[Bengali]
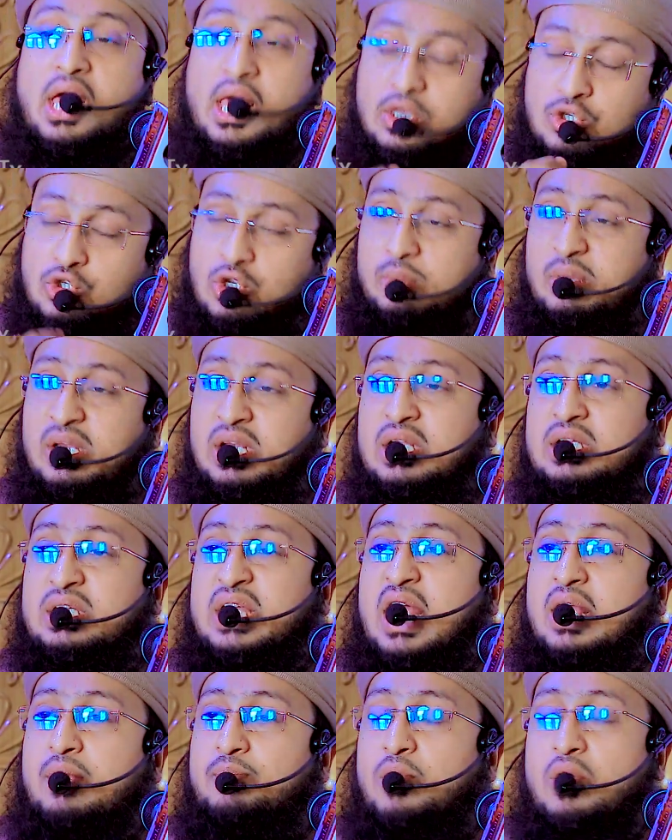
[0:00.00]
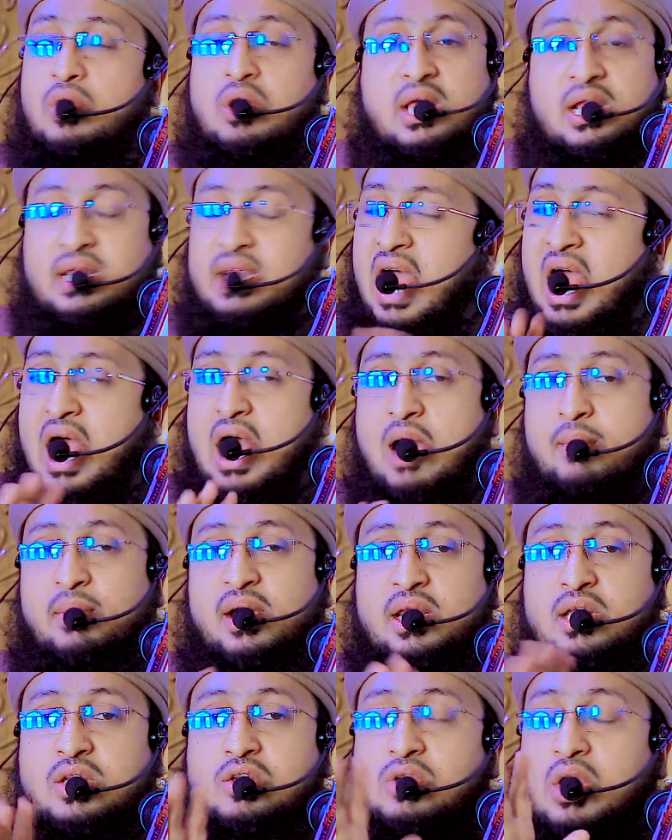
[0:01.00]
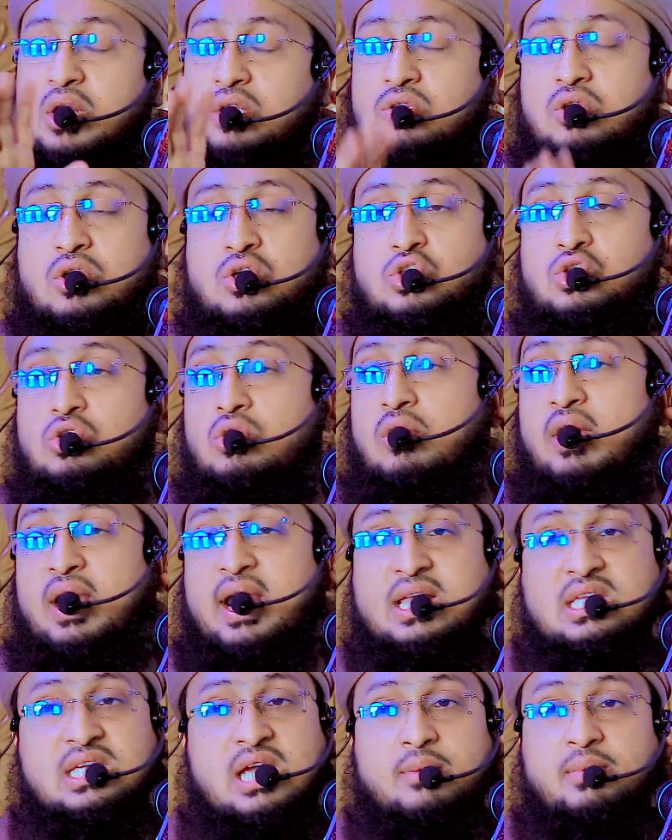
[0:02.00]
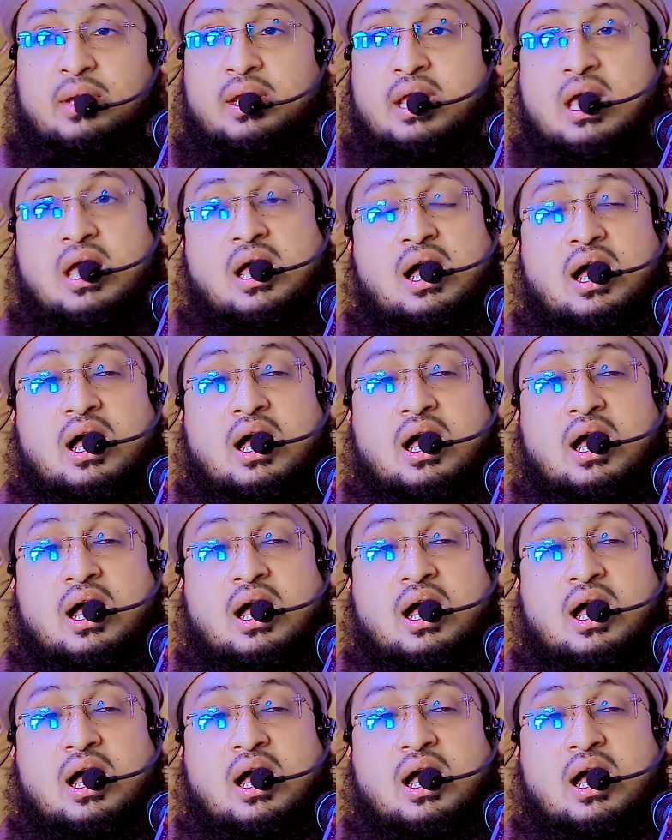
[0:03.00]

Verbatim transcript: এই জমিনে থাকবো না আমার ইজ্জত নষ্ট করা যাবে না